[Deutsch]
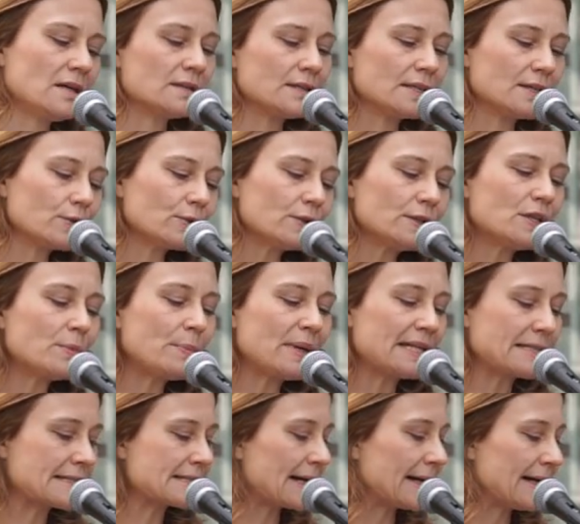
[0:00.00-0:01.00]
Die Grüne
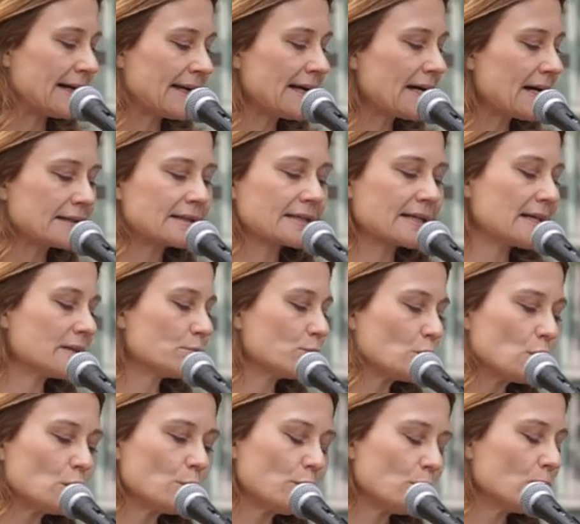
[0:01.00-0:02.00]
Partei hat kein
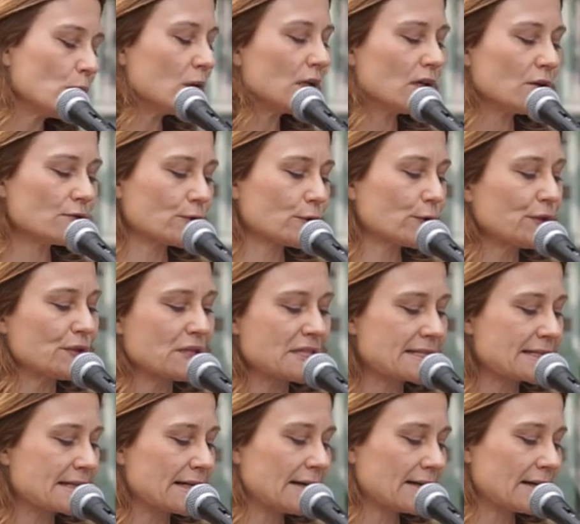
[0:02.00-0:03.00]
Monopol auf
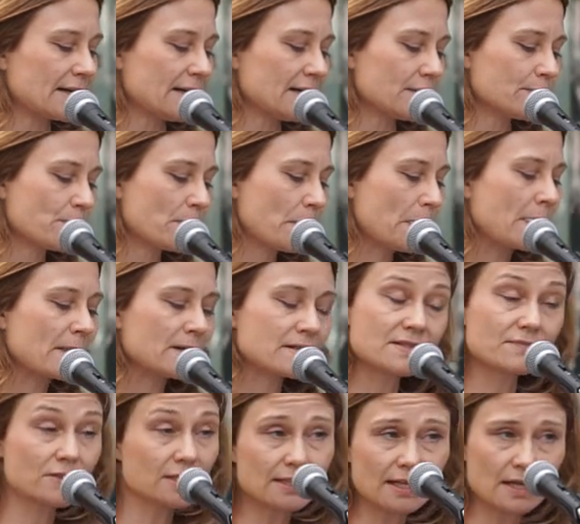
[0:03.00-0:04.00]
grünes Gaga.
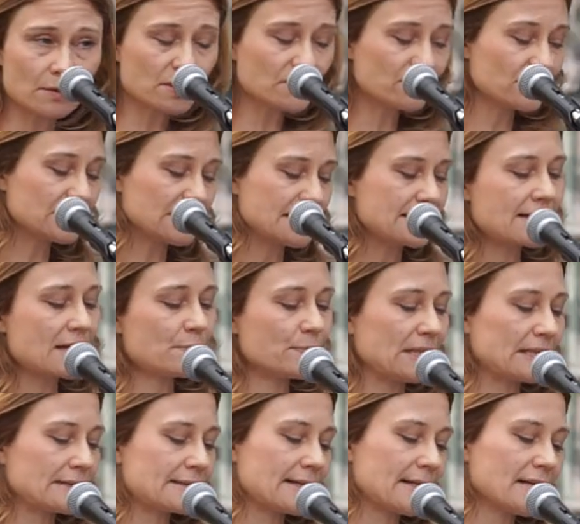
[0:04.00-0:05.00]
Es wird aber von dieser
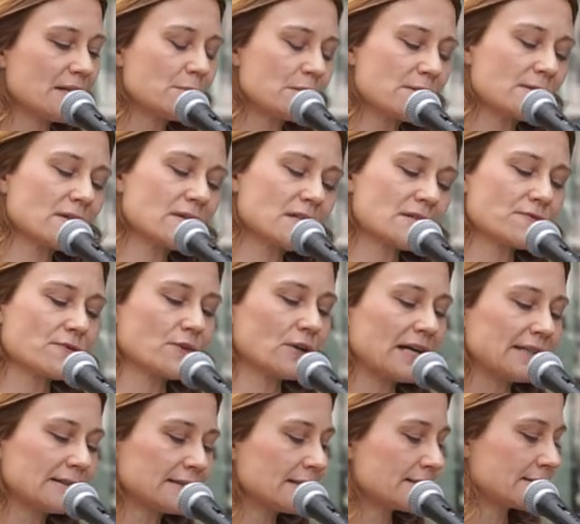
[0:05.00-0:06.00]
Partei besonders
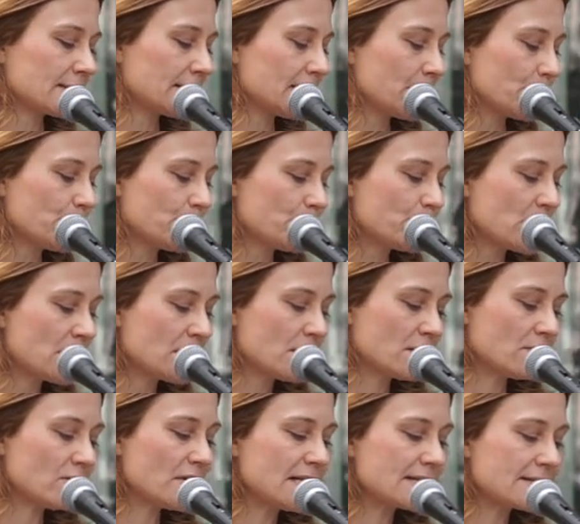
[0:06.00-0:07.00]
vorangetrieben
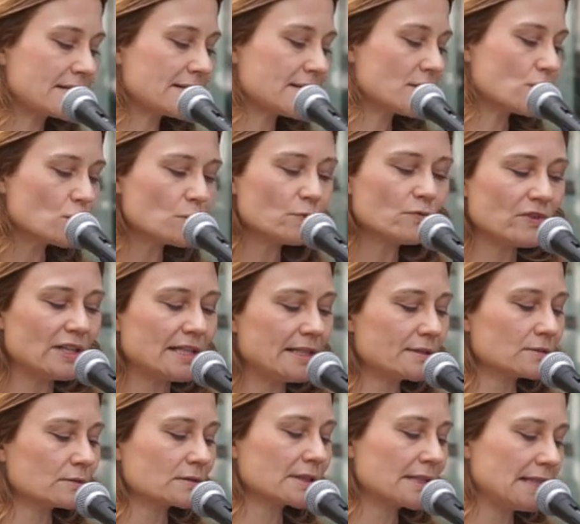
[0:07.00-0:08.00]
weil sich die
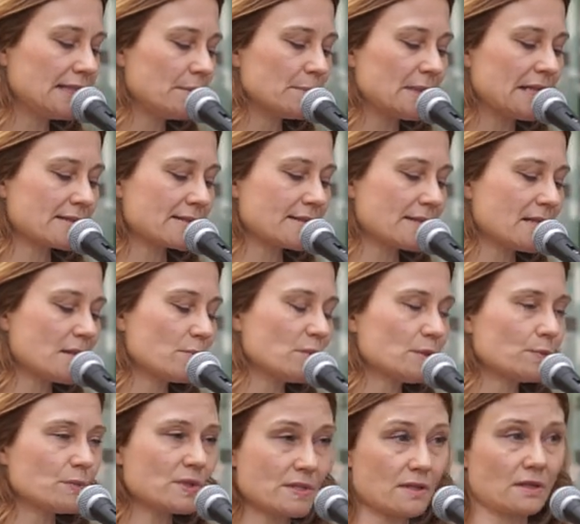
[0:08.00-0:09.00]
Umwelt- und
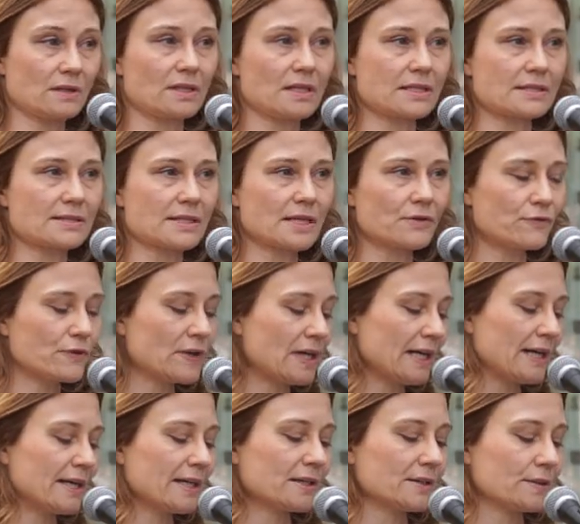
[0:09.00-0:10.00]
Klimathemen besonders dafür
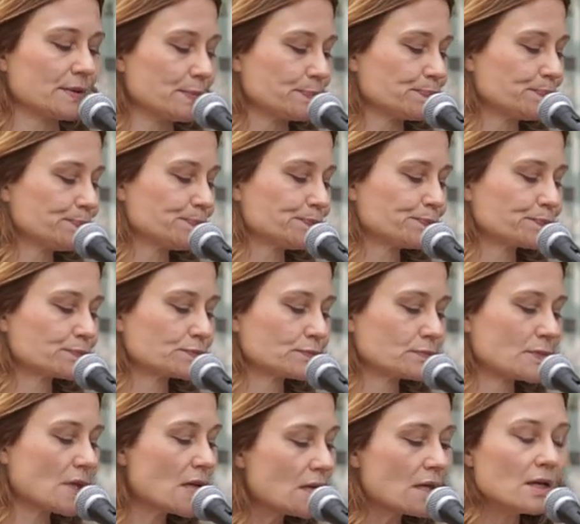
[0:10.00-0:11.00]
eignen.
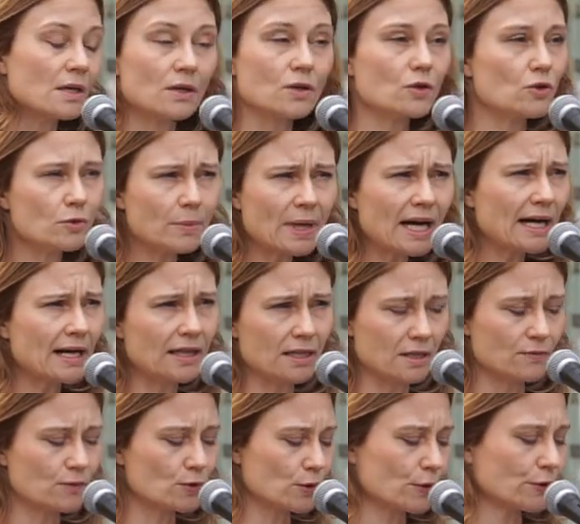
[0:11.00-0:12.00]

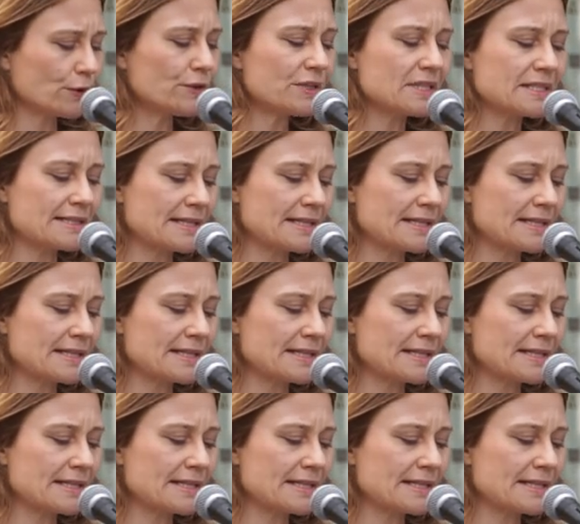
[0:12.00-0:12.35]
Überall, wo grüne